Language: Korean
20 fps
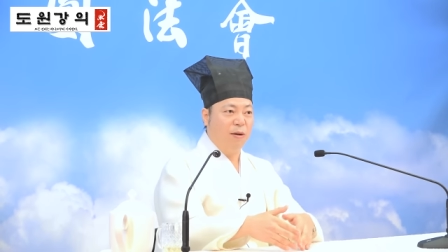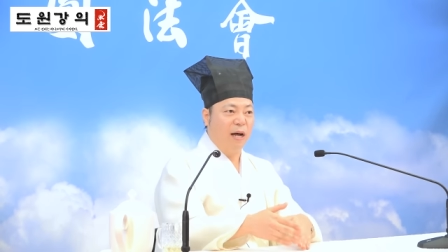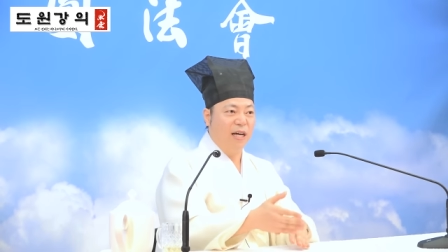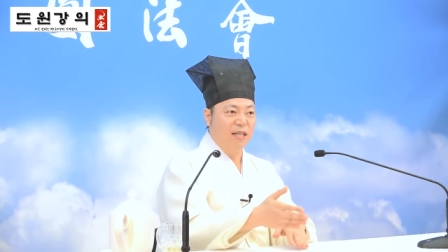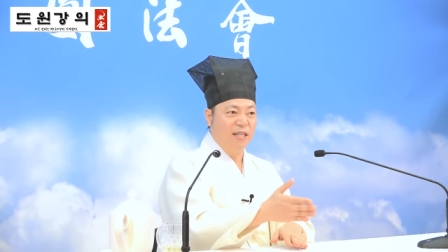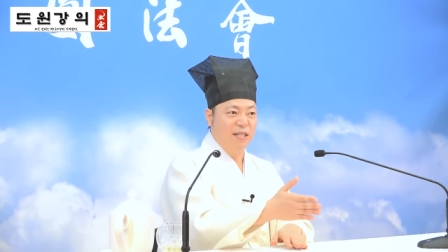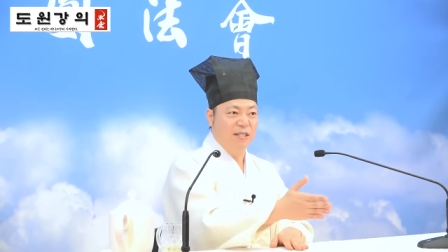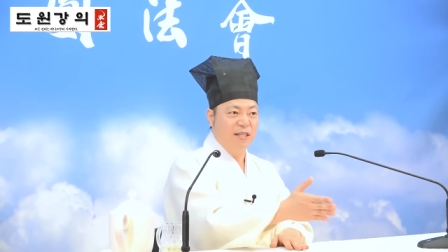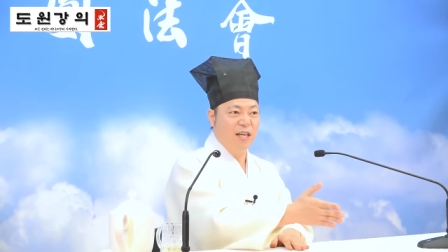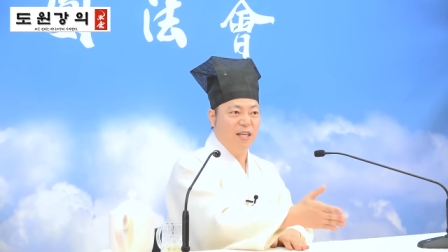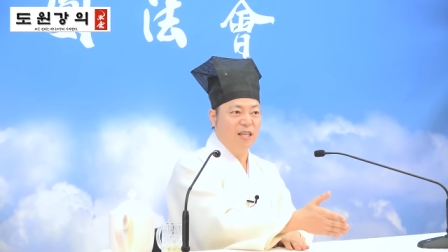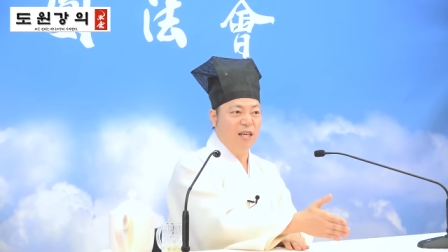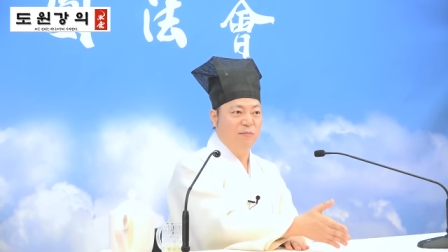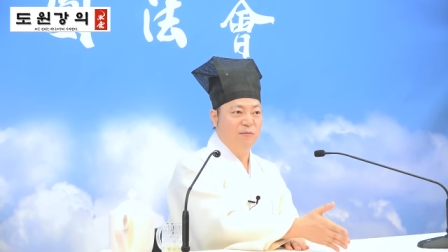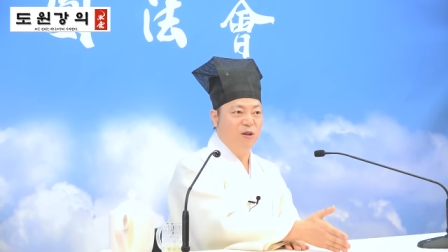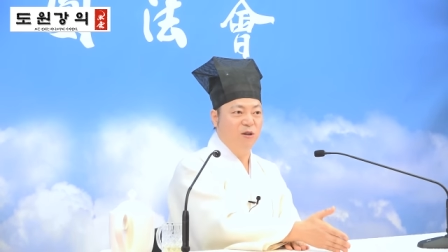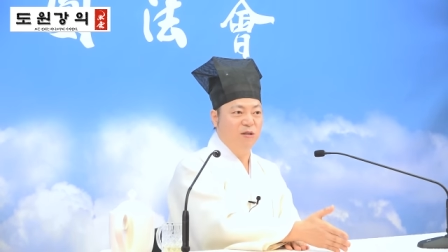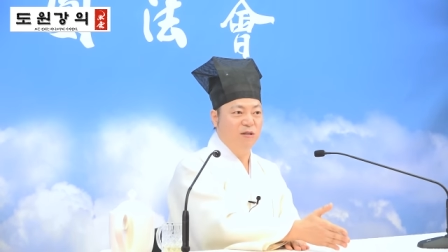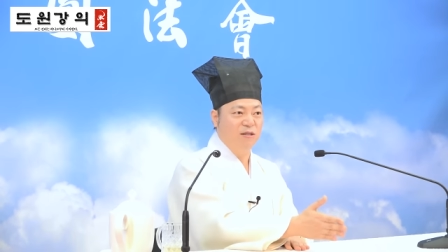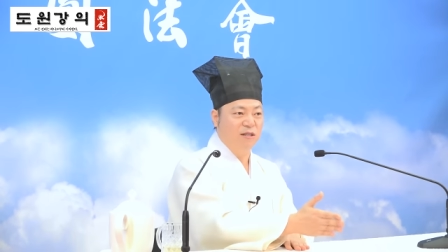방이
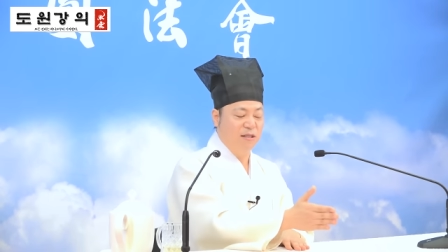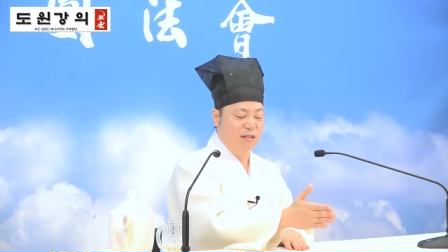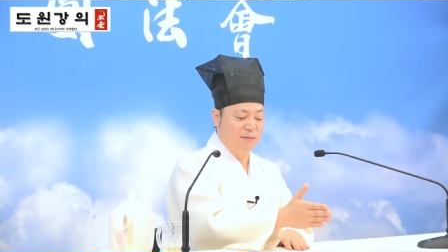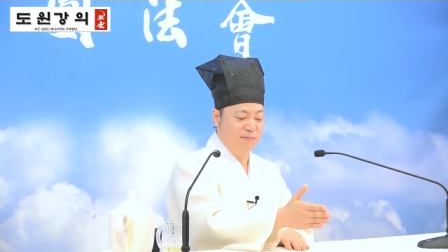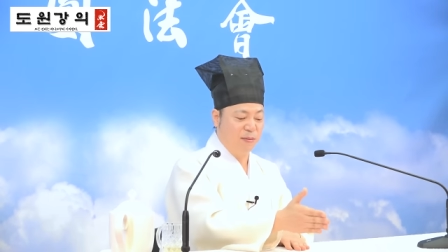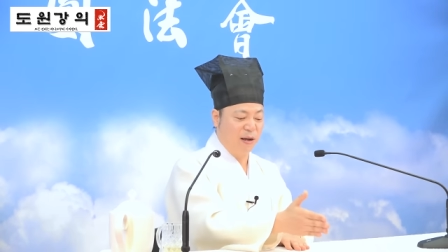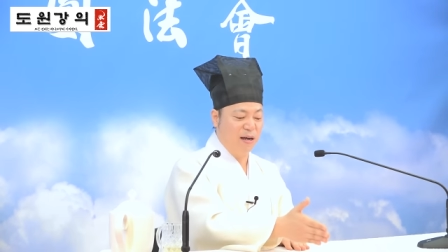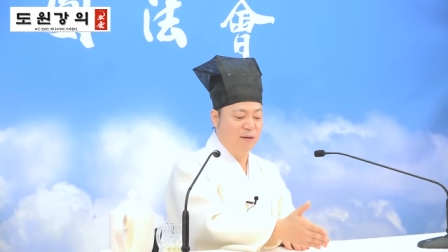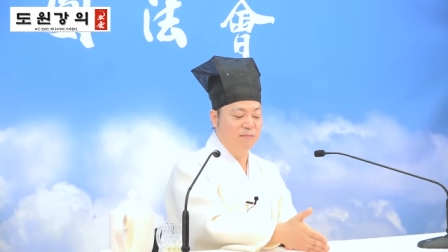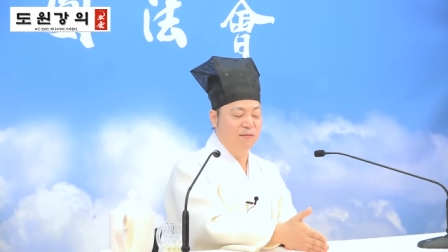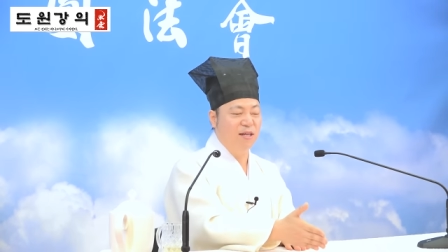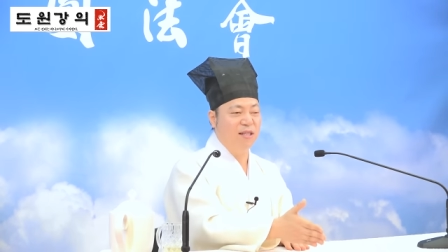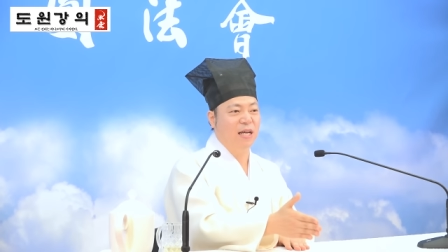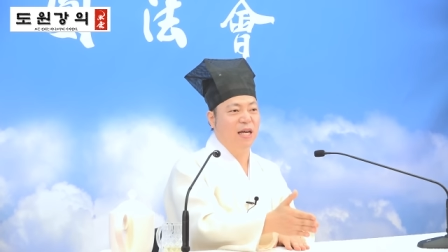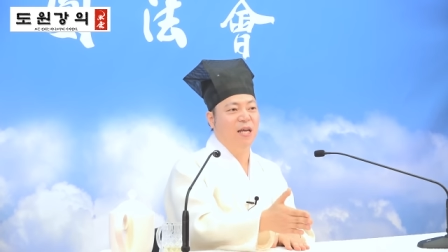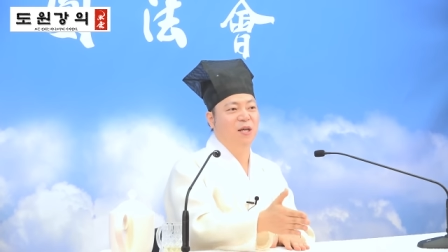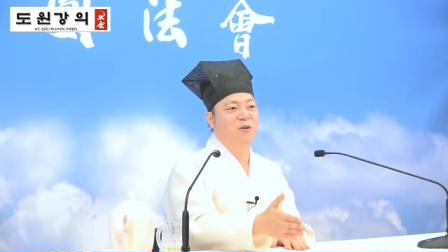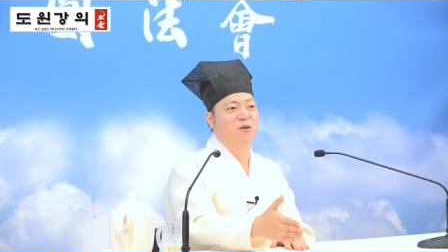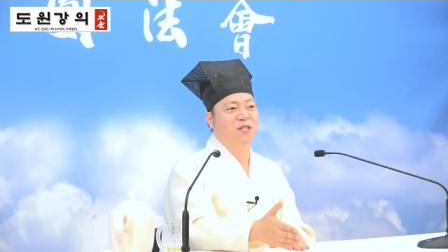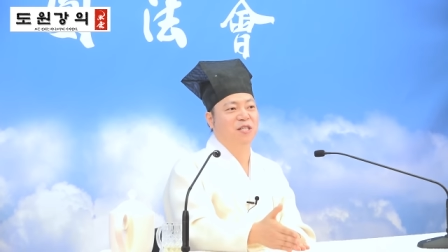3개면
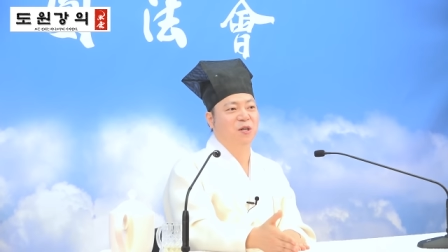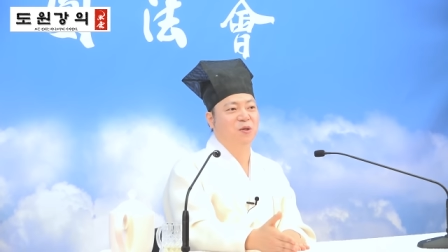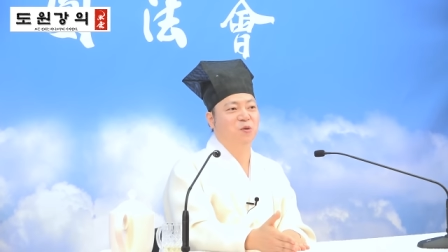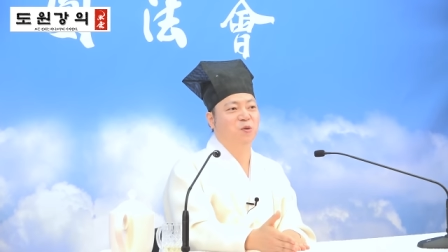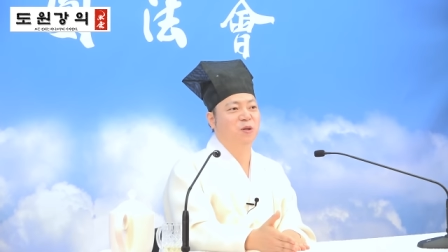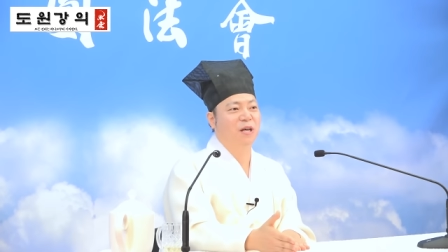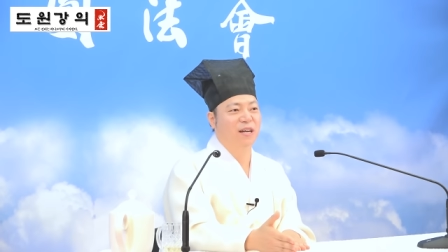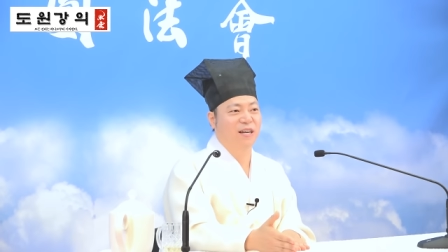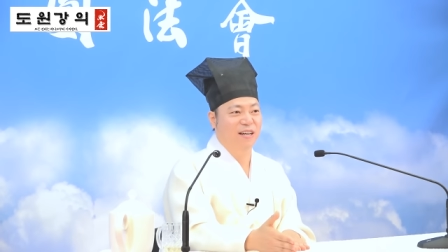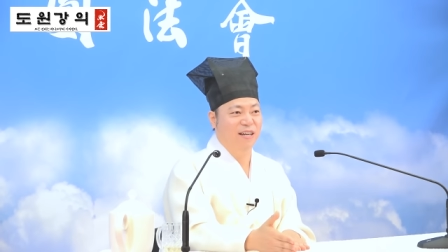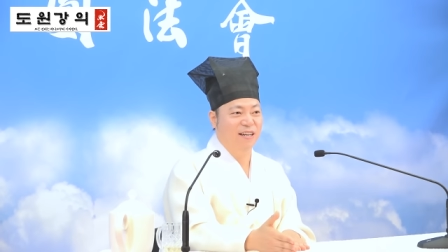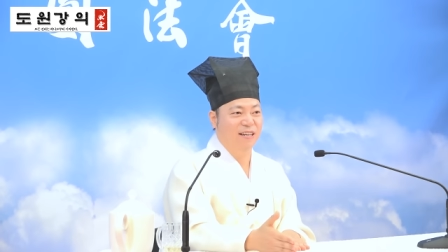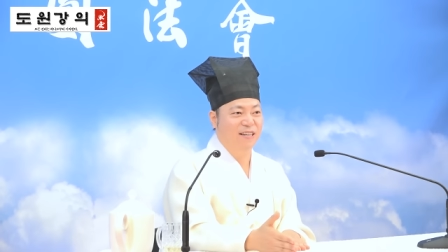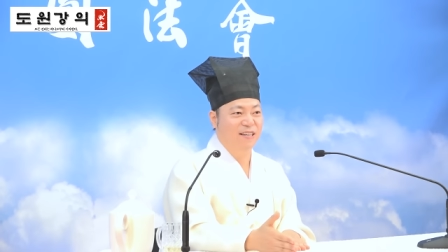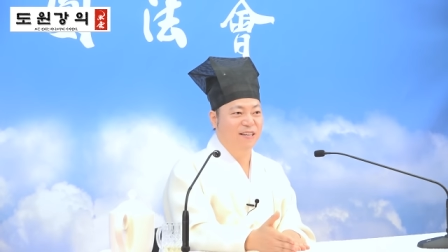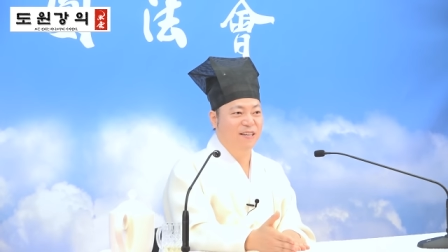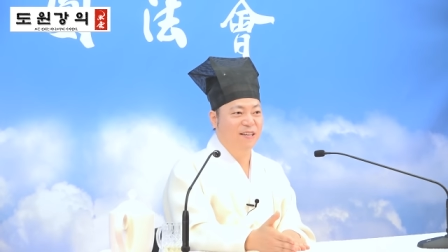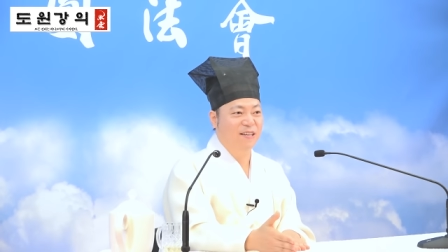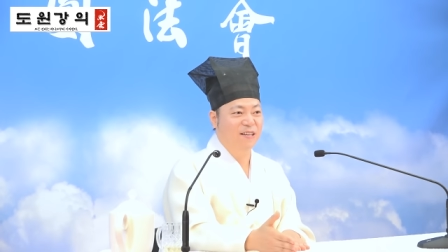방마다 에너지가 또 달라.